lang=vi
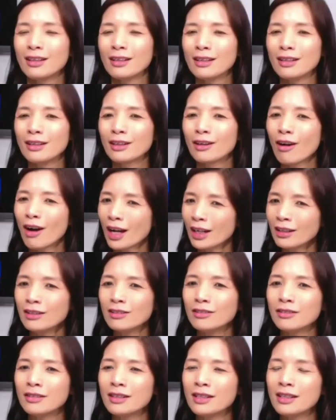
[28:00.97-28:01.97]
thì có ảnh
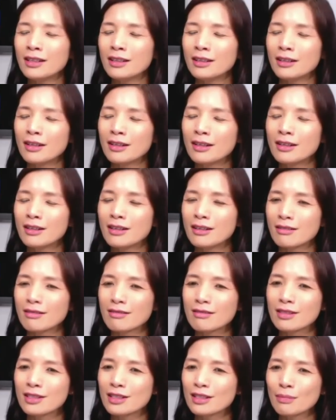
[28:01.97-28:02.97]
hưởng gì đến
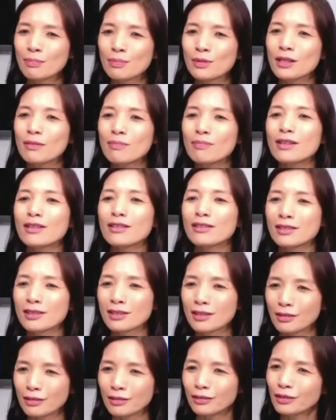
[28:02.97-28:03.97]
những sắp xếp nhân
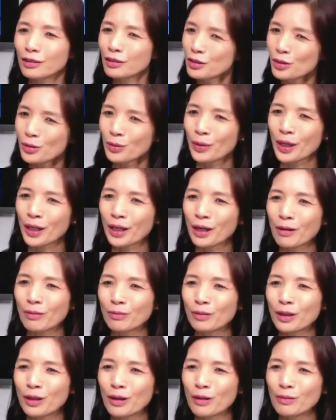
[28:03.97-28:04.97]
sự tứ trụ hay
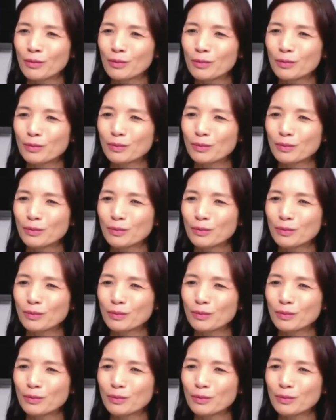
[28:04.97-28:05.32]
không không?